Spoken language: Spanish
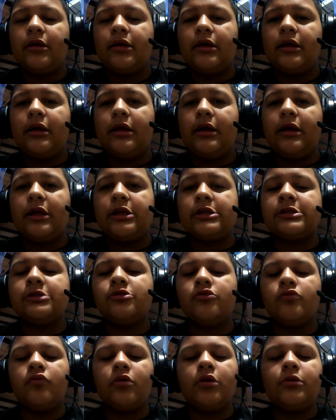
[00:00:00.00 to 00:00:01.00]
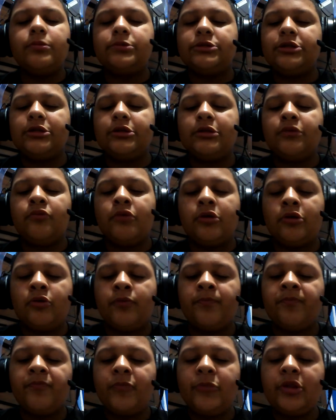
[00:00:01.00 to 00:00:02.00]
Que es un juego bastante bueno.
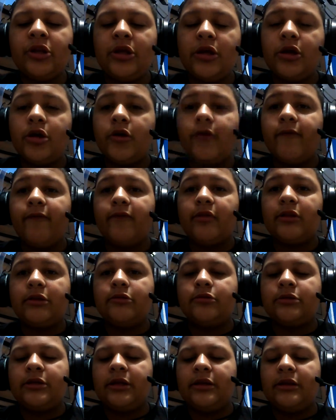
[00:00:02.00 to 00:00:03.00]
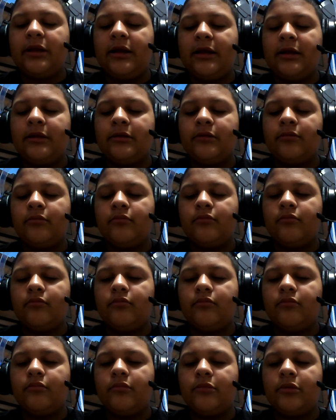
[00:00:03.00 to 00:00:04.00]
Nerf, que ustedes dirán,
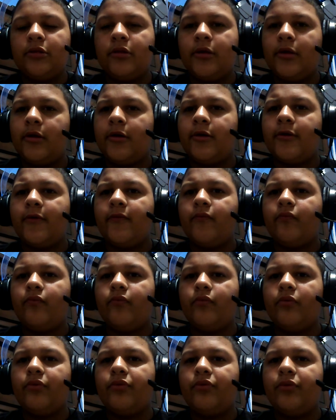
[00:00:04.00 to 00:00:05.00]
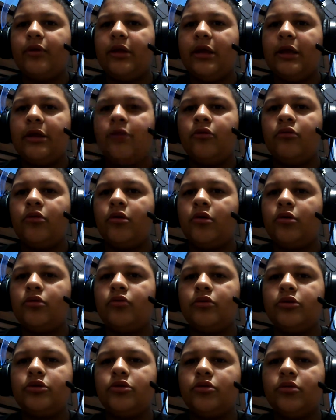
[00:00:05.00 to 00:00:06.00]
Nerf. Y no,
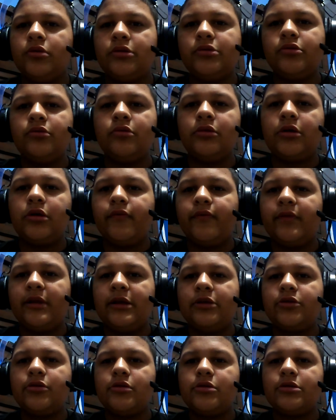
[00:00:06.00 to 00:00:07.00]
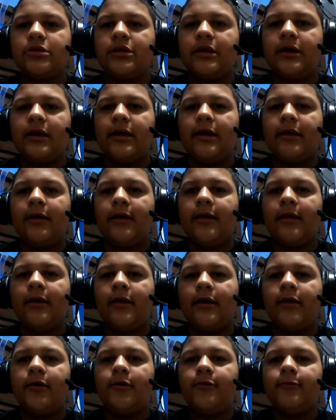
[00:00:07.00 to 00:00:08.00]
no es, no es un Nerf de esos
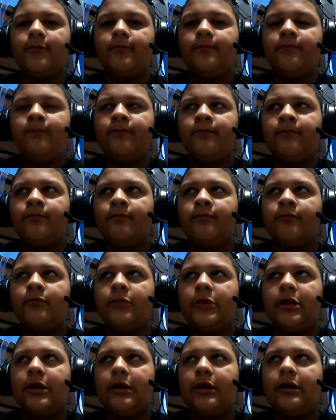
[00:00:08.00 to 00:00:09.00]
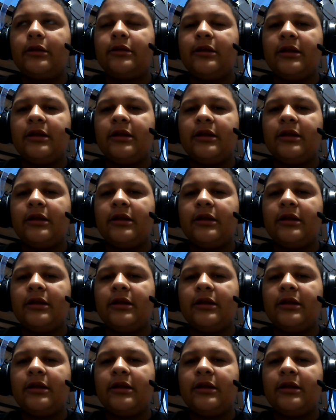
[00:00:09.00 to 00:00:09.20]
de, de,